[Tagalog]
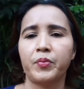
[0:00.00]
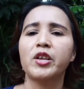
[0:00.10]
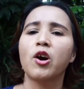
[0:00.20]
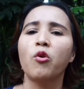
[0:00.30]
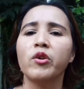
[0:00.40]

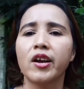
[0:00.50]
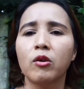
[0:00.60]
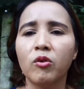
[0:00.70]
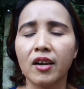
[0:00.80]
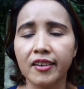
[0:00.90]
pinauwi
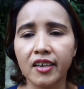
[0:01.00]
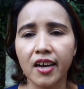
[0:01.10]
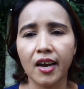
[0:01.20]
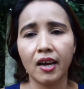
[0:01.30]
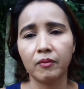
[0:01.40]
ako kasi
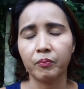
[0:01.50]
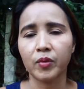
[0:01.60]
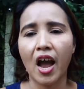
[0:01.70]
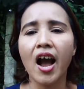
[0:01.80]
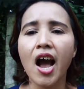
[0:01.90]
nga
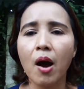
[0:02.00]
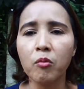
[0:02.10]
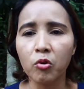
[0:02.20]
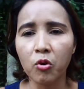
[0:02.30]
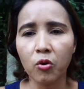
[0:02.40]
ang
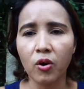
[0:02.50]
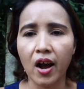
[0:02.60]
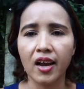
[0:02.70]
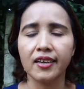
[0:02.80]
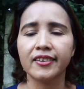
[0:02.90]
amo ko
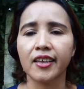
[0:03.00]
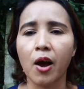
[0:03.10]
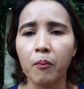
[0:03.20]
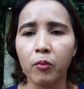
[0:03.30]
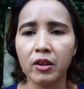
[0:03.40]
ay
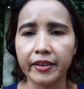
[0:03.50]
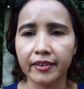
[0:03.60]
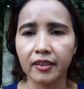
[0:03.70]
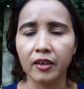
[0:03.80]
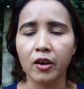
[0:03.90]
isang
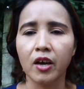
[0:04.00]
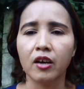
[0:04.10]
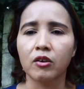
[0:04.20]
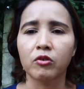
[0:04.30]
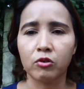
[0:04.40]
pulis.
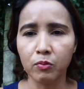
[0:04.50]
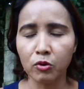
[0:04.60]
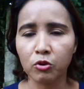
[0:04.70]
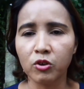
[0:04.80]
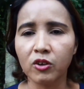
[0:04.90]

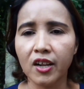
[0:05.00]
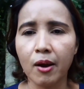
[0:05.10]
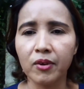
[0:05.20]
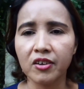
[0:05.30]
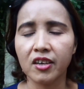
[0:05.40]
Sumusunod
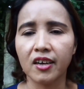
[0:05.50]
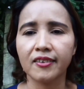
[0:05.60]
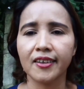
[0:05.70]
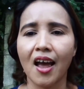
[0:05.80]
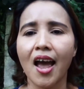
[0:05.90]
lamang siya
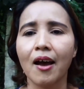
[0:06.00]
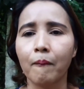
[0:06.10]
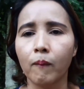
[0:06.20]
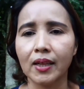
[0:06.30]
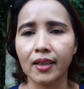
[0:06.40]
sa
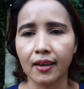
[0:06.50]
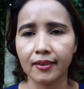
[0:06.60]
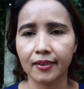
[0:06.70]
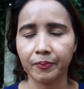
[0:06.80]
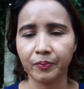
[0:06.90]

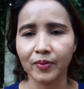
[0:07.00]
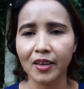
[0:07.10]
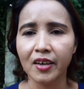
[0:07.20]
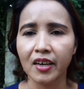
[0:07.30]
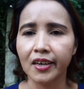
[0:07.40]
batas.
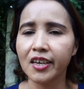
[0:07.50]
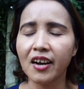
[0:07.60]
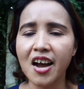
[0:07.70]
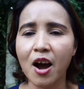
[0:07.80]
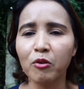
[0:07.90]

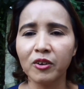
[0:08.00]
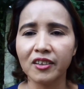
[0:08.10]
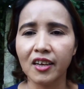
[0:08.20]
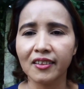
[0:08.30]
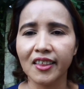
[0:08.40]
Iyak nga ako no
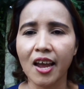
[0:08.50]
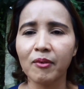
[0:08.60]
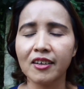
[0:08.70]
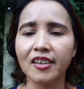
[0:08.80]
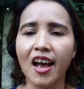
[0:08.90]
that
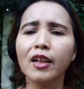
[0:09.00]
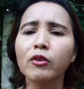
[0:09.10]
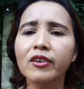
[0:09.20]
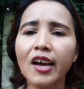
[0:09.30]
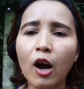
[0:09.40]
time kasi
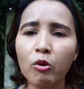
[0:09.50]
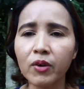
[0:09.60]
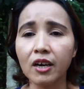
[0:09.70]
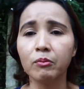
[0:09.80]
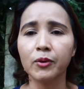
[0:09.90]
andun na ako
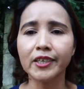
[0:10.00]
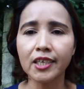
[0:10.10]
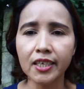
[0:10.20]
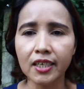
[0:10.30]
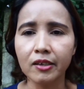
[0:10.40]
mga
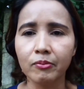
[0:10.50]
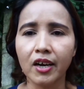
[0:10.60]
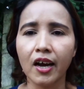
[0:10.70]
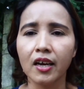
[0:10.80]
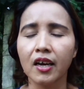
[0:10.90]
manshi, di
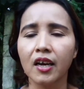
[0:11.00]
ba?